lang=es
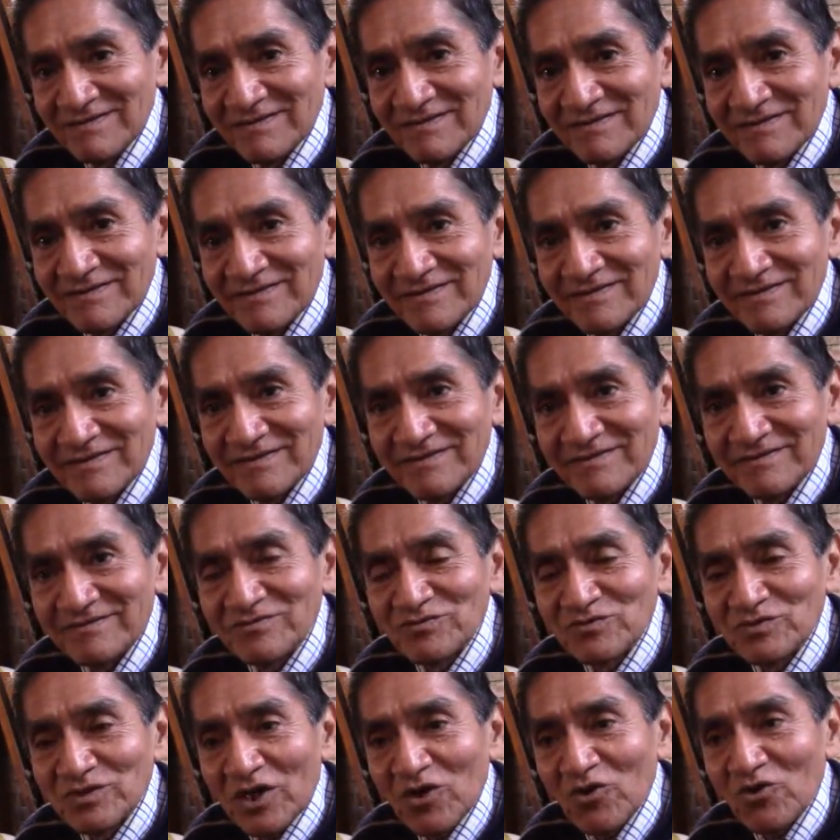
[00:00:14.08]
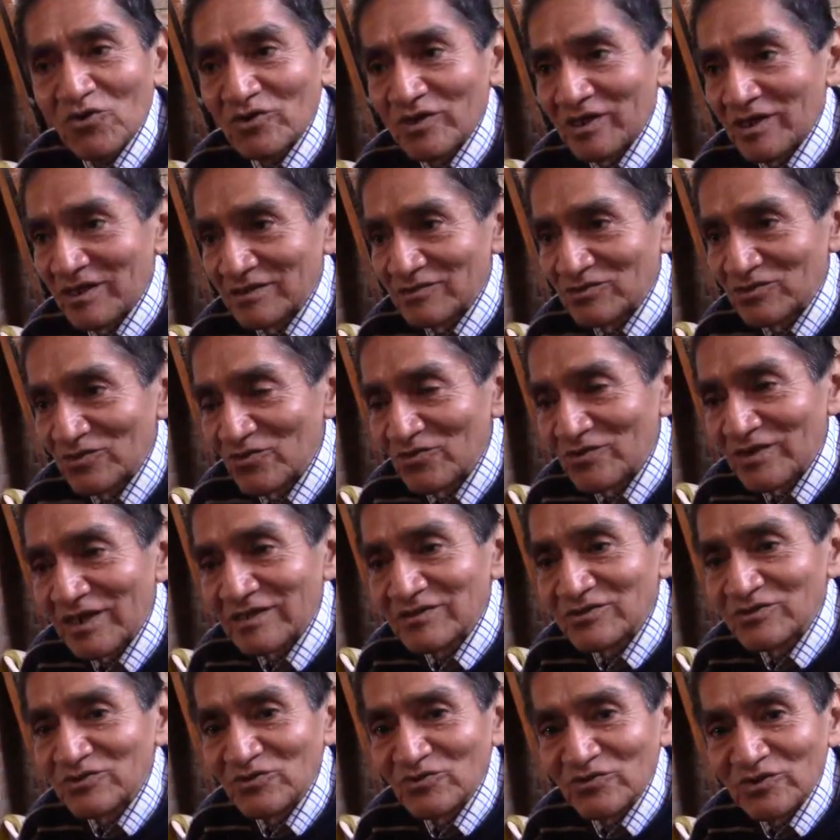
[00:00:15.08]
eh, es una coordinación
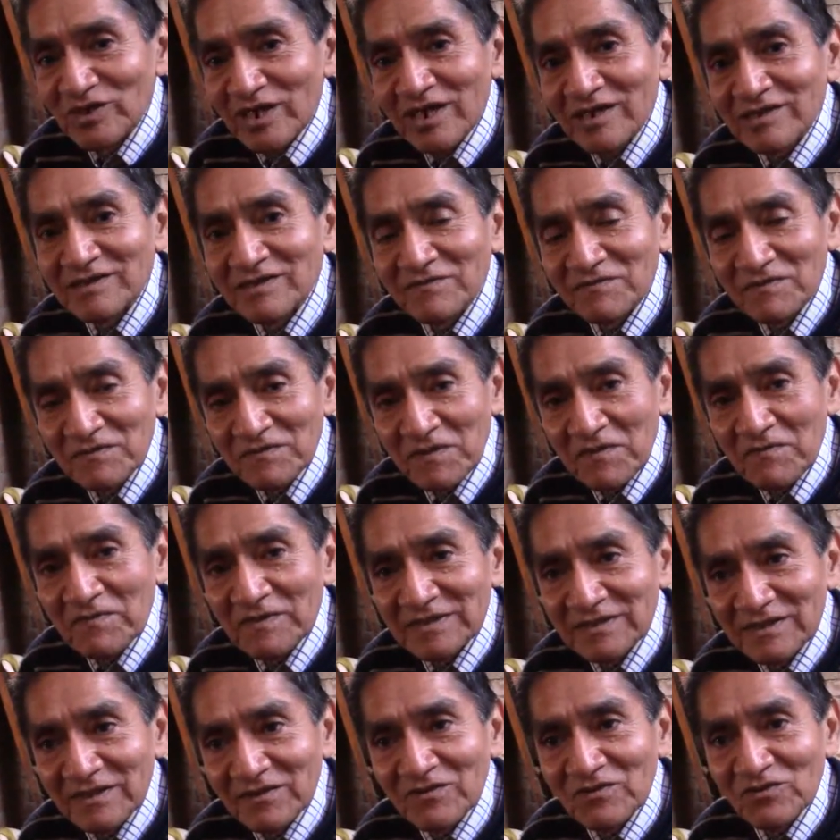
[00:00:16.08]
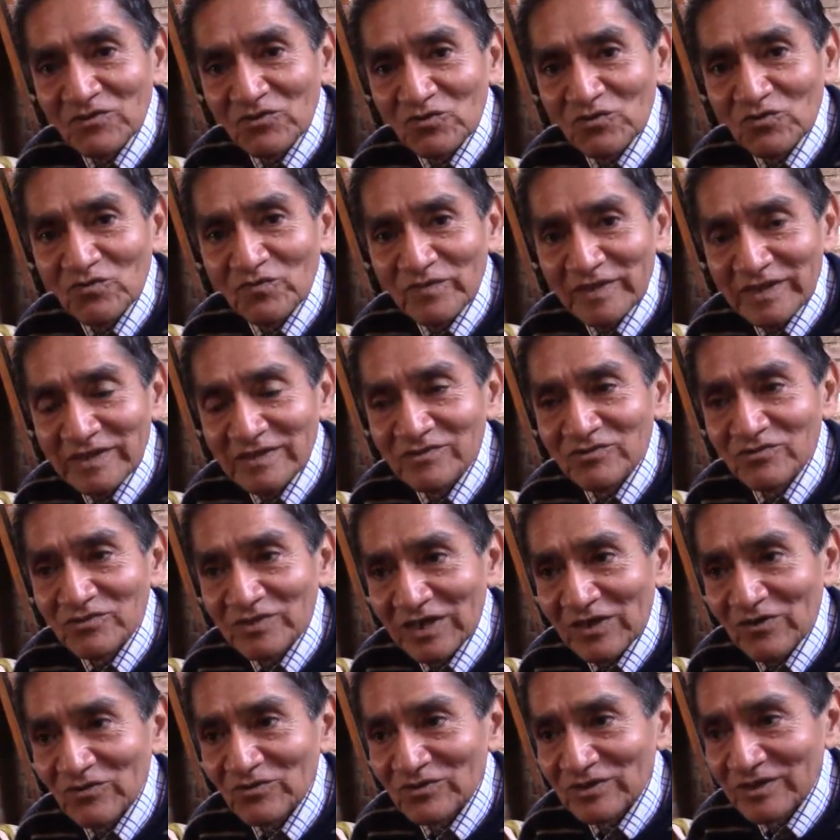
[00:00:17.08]
nacional, también me ha mandado el documento,
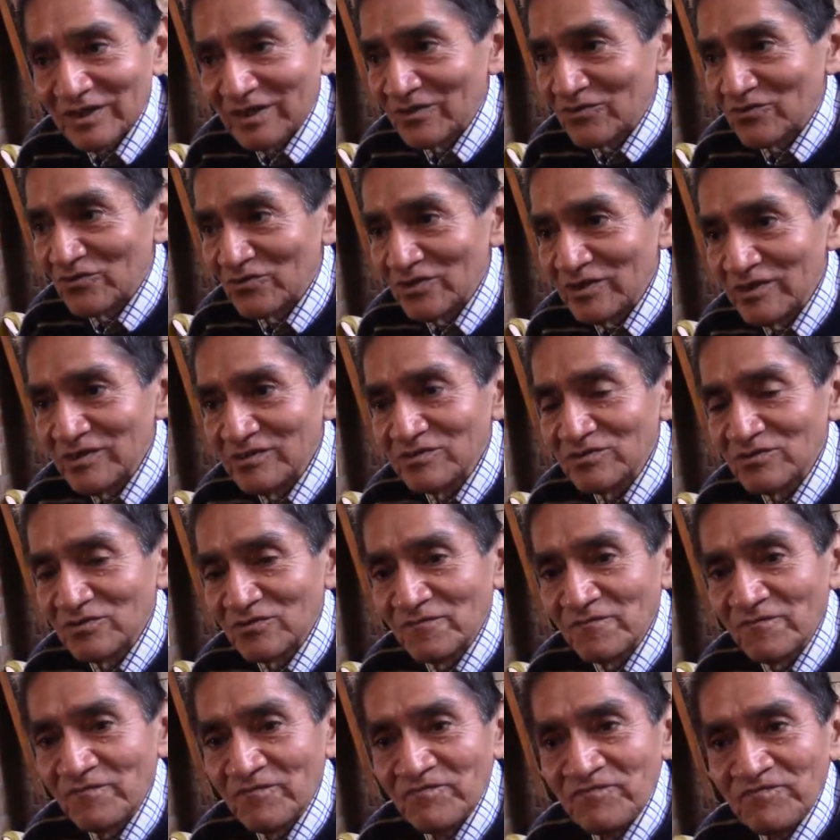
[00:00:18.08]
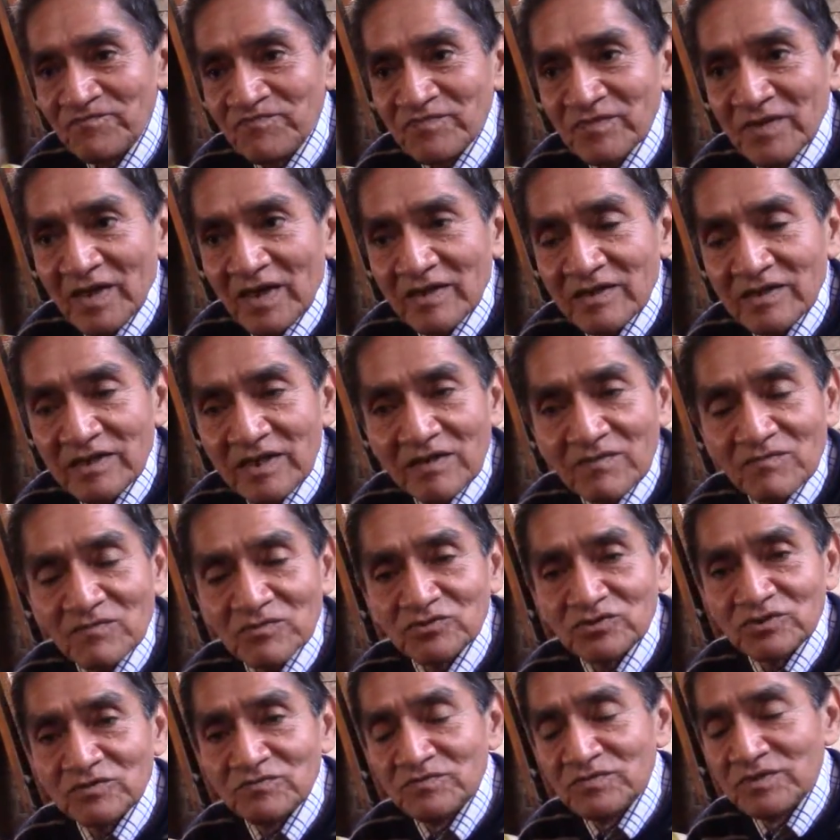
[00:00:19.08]
ya lo tengo listo. Ya
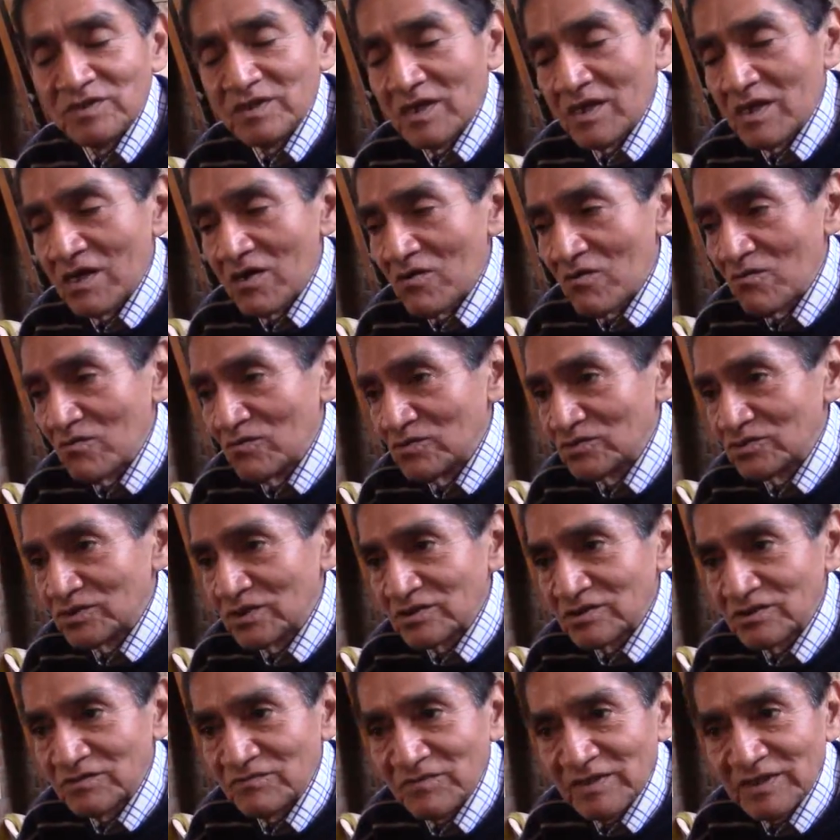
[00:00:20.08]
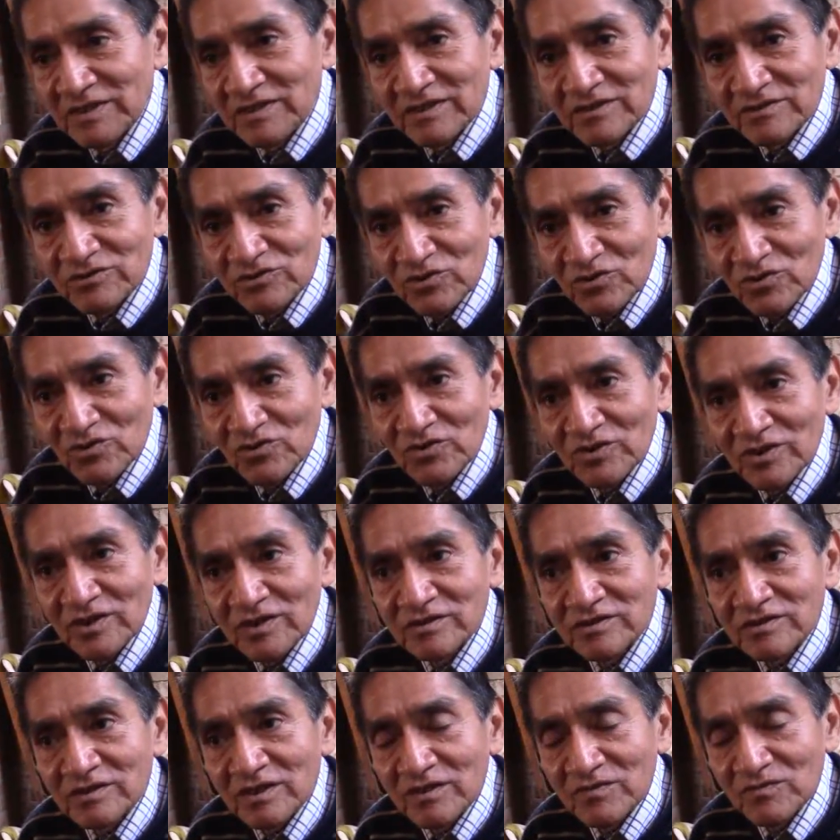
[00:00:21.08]
hemos enviado muchas
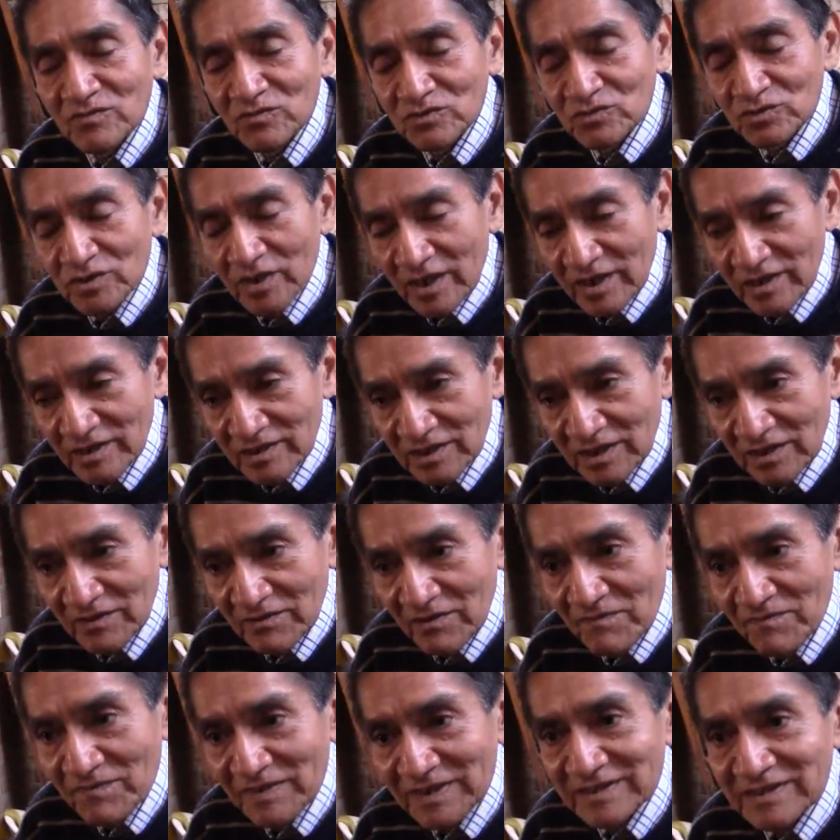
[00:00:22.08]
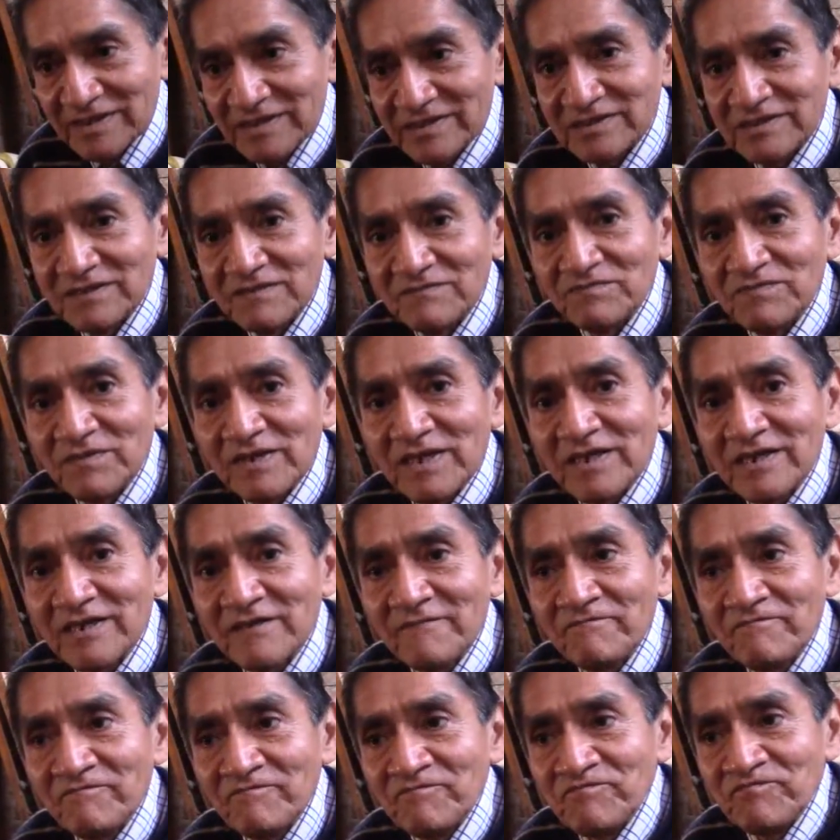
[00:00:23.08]
invitaciones, hay mucha gente que va a
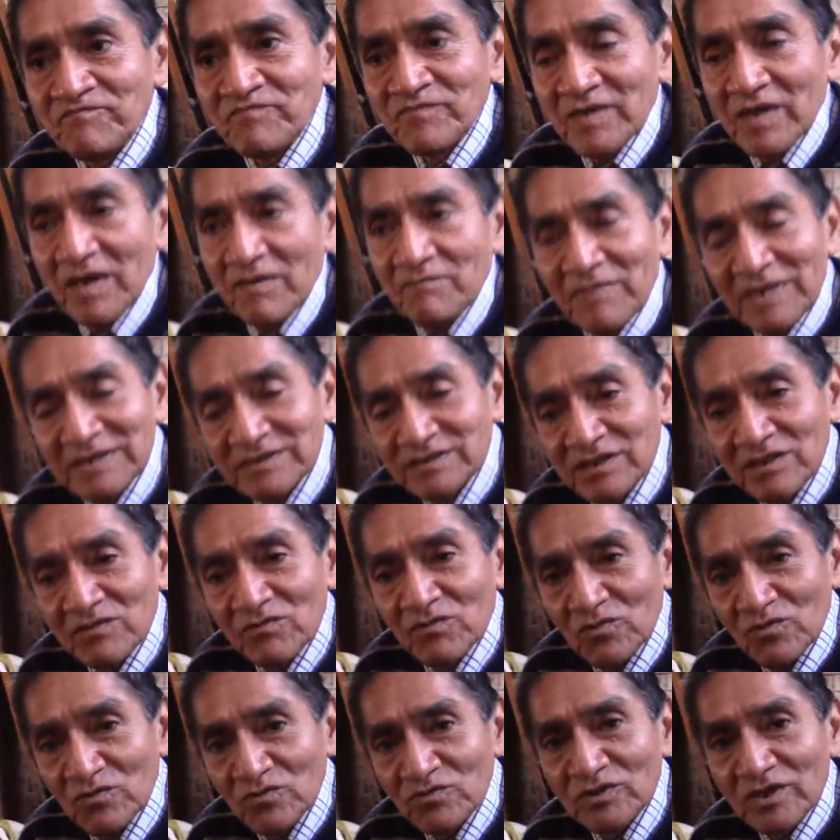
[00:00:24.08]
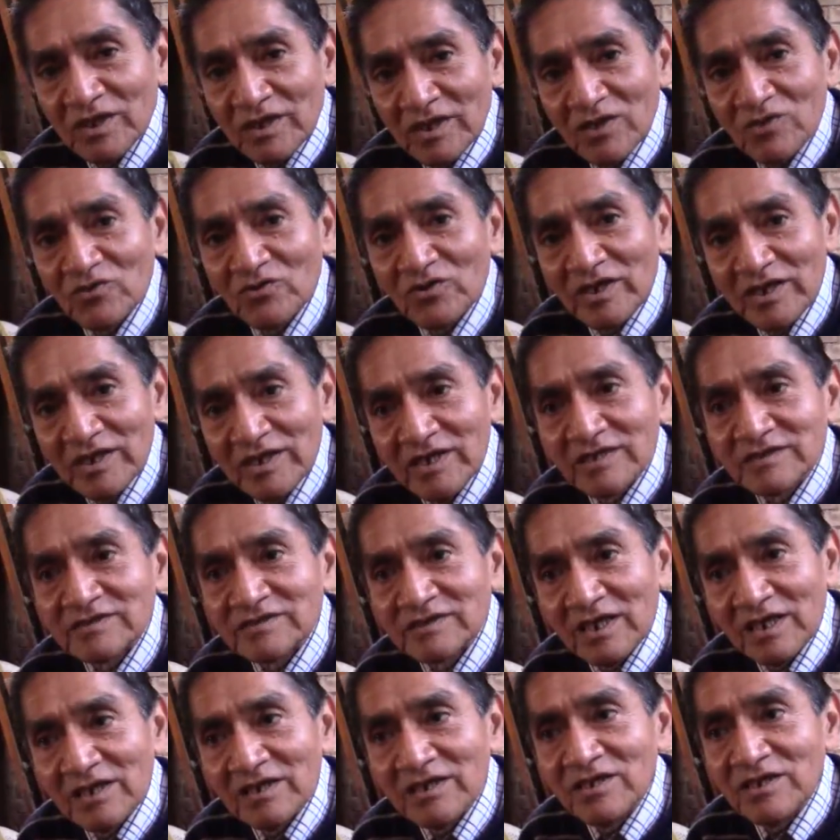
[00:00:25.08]
participar, más el voluntariado que ya
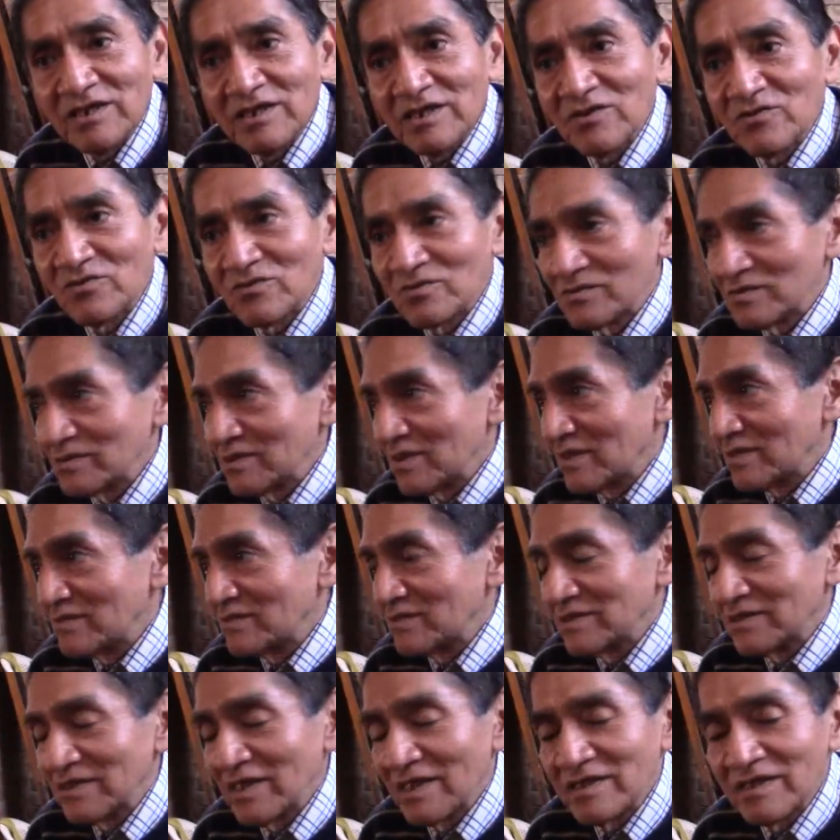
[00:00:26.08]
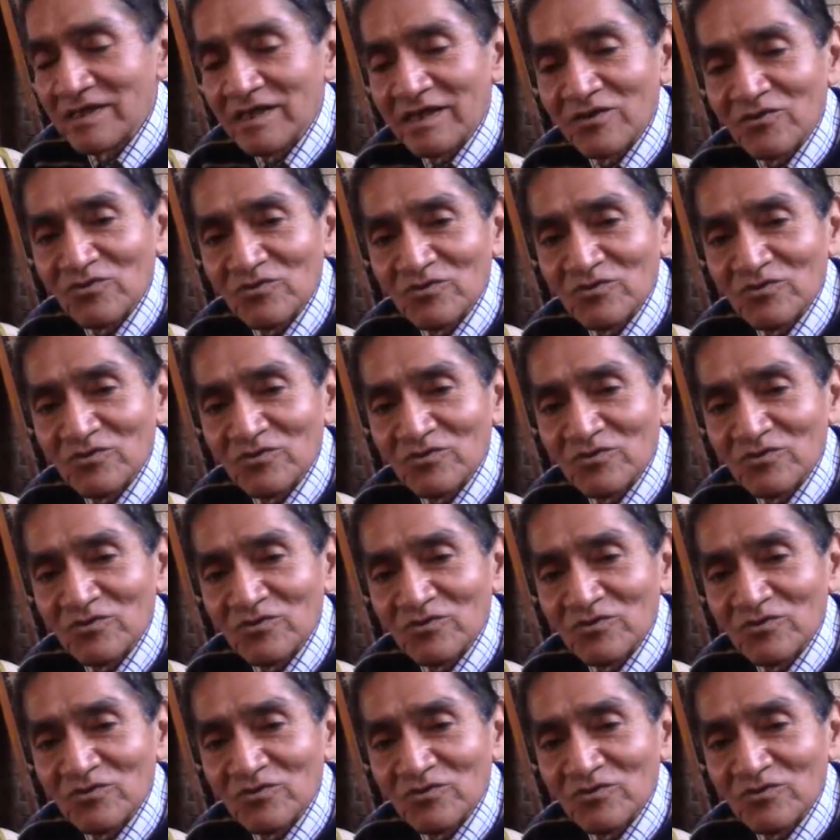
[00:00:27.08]
salieron, ya, ya llegaron